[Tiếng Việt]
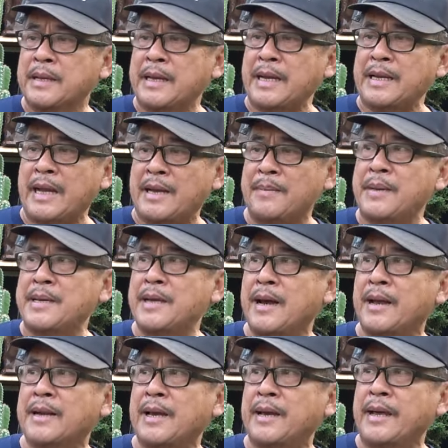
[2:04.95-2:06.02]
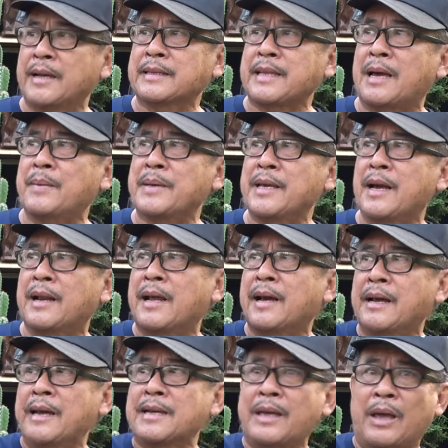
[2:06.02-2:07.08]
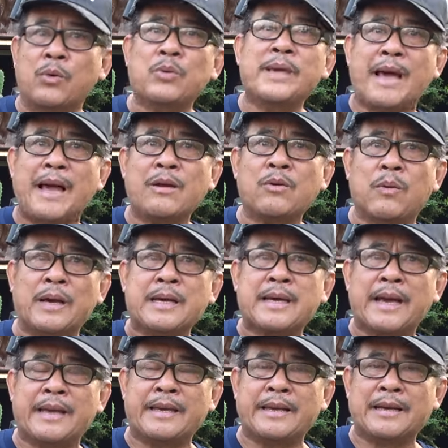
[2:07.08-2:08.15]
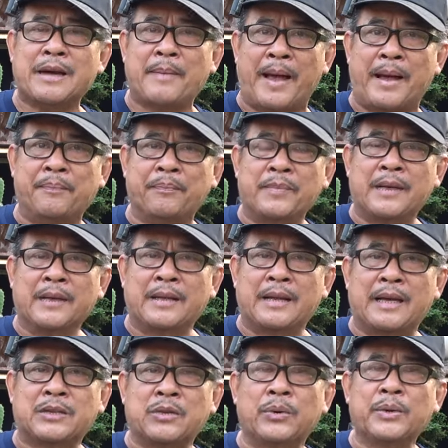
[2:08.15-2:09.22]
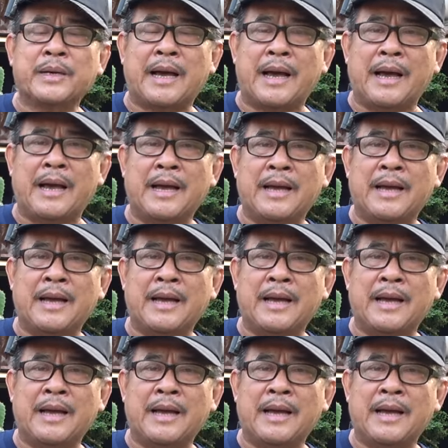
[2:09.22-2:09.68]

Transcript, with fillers: Cây này bây giờ là hiện tại bây giờ là cái kiểu dáng của cái cây ấy các bạn, là tôi đã